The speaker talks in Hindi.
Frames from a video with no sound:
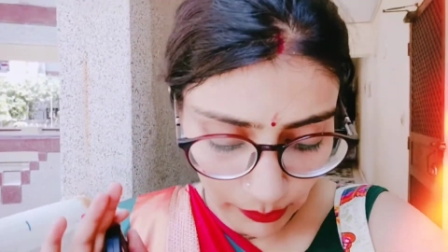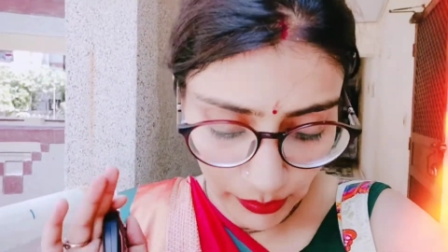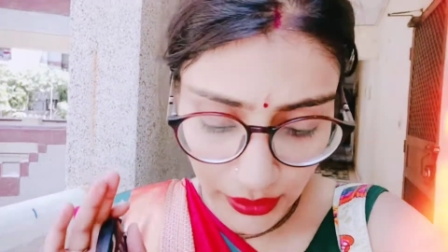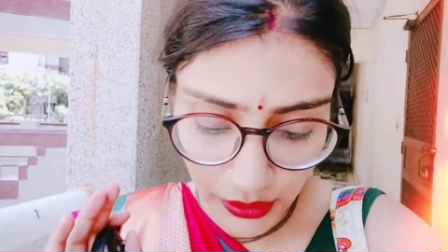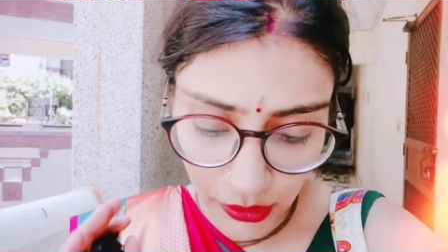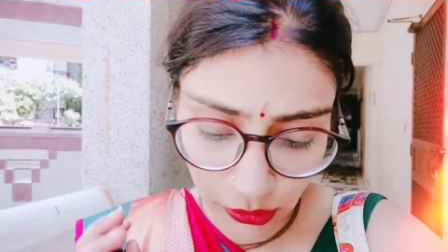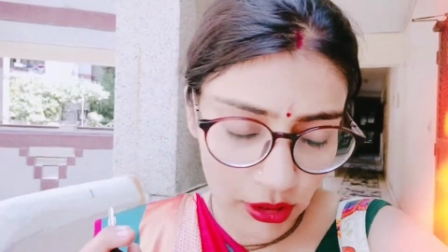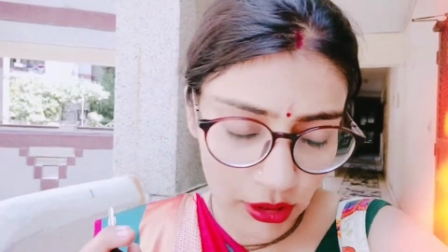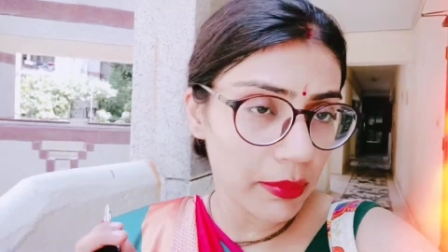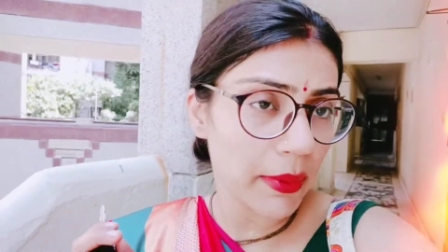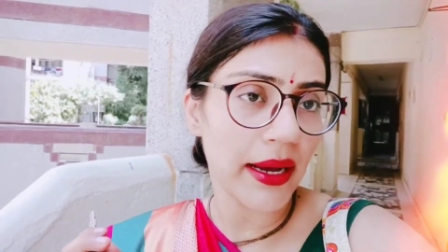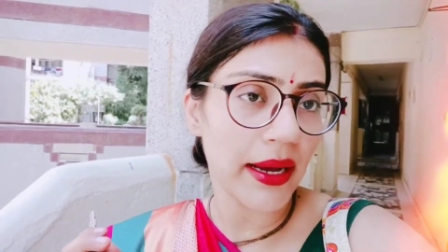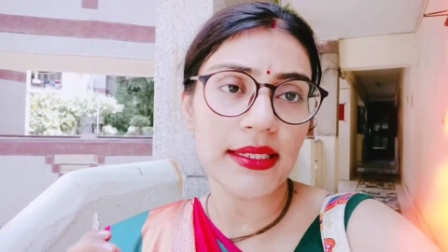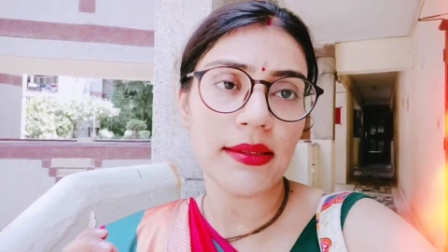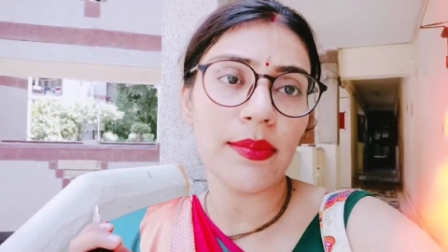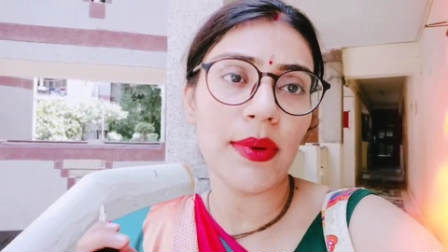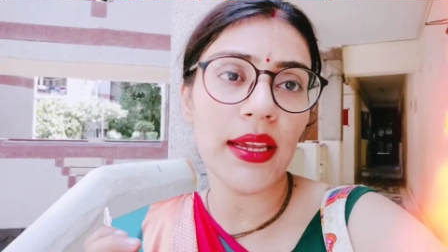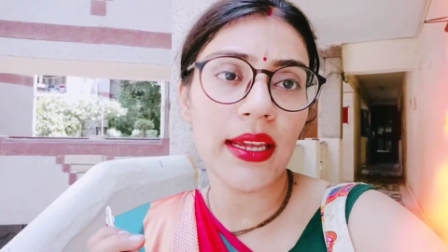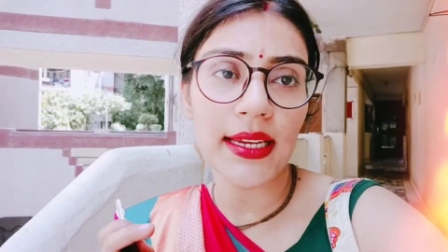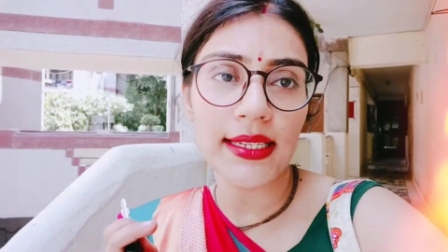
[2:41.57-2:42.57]
हमारे उधर
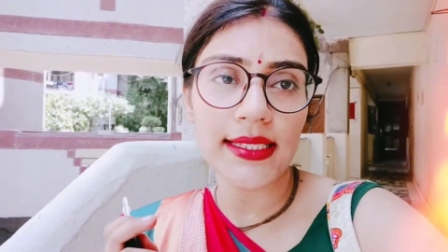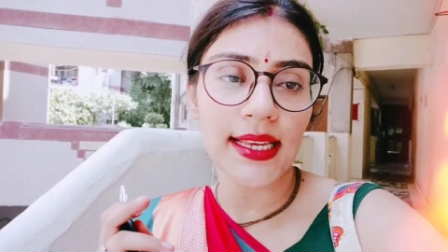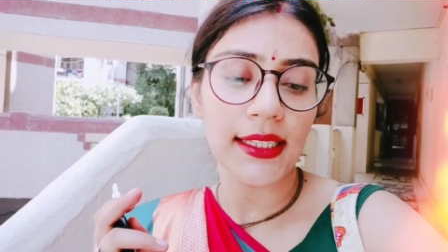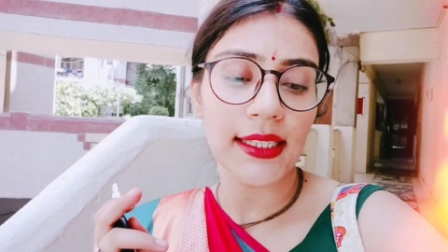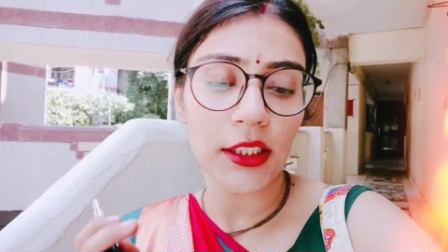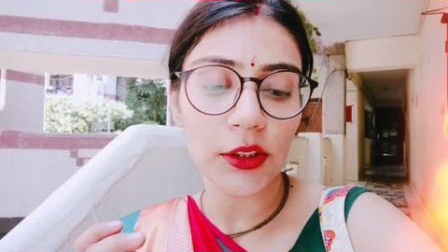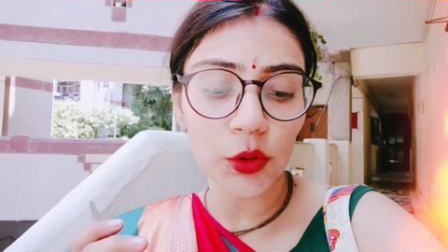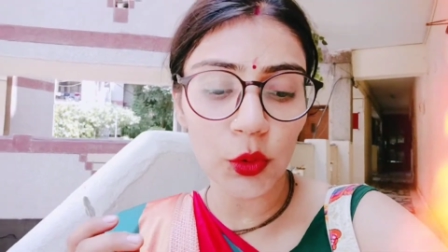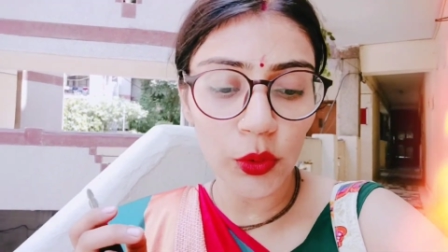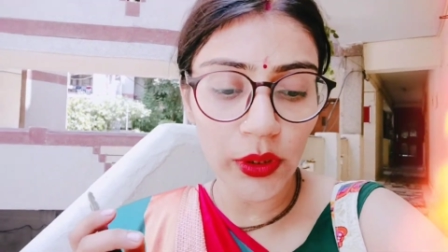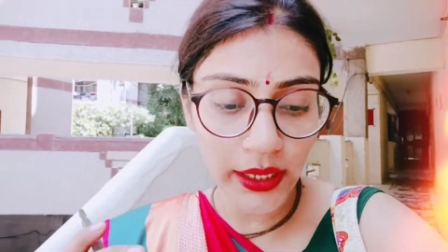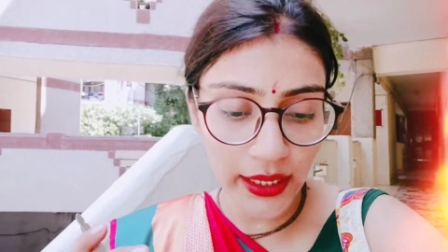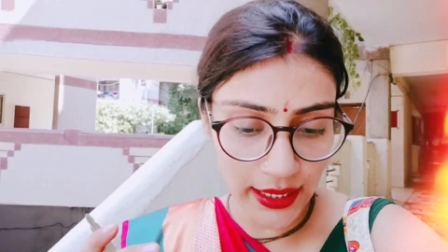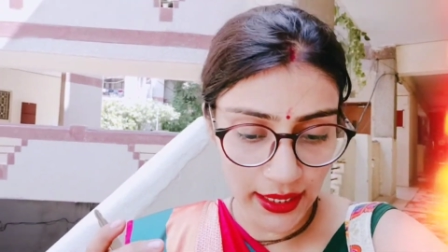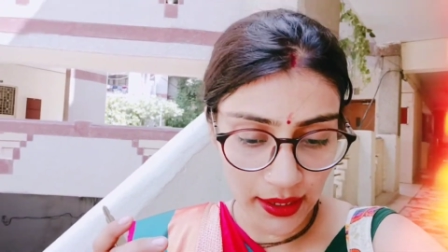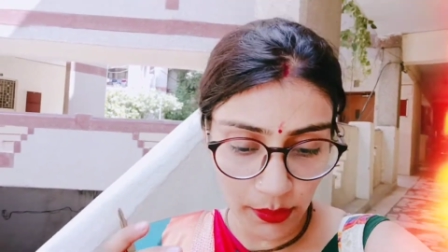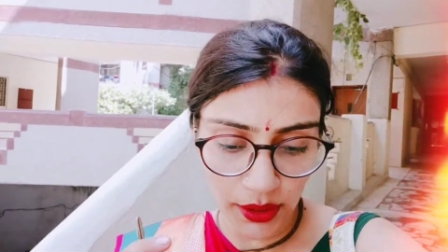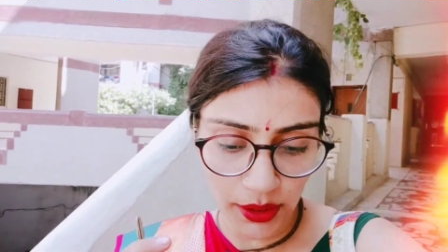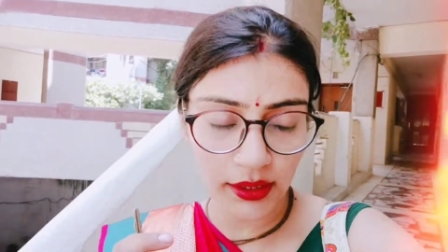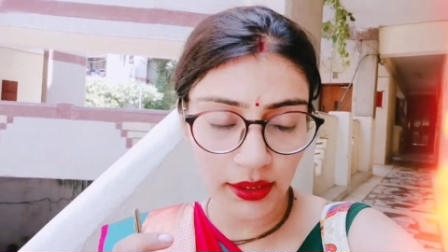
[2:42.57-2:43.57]
पास में ही है ज़्यादा दूर
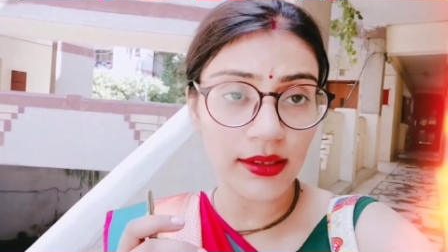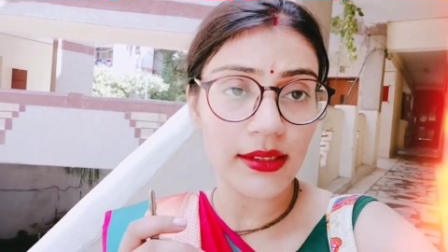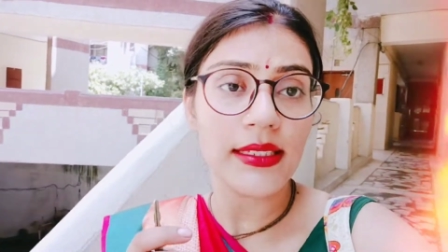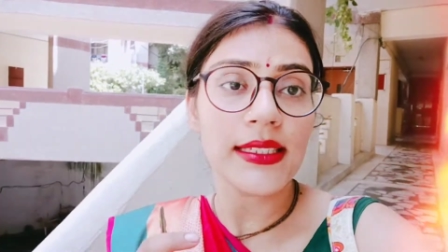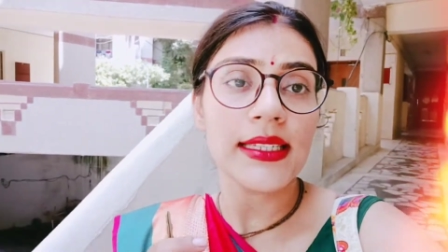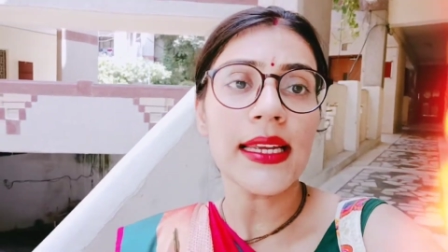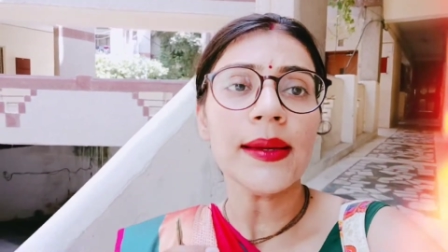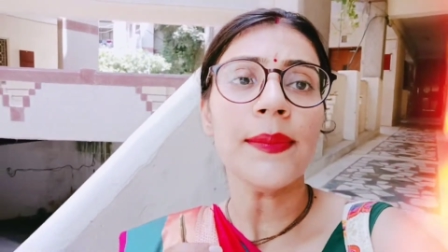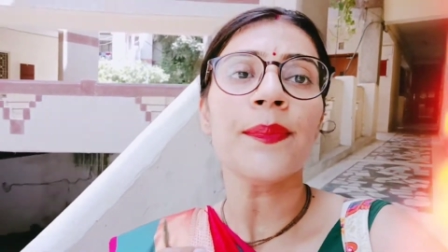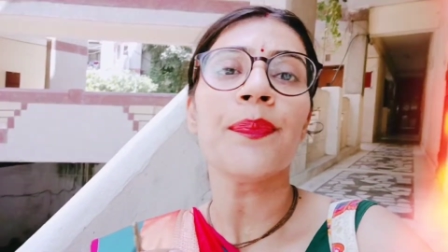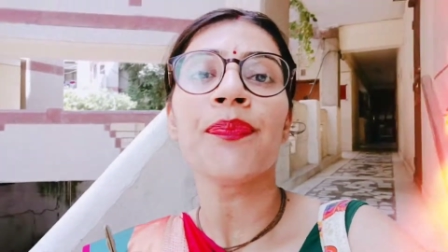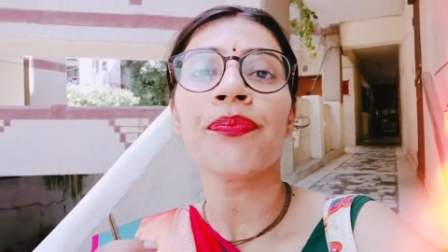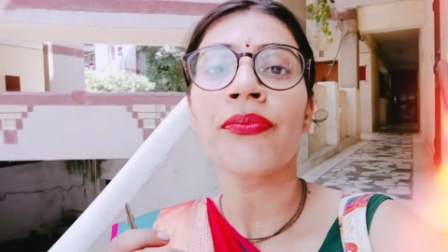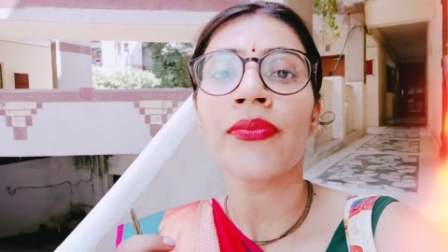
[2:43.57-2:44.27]
नहीं है हमारे घर से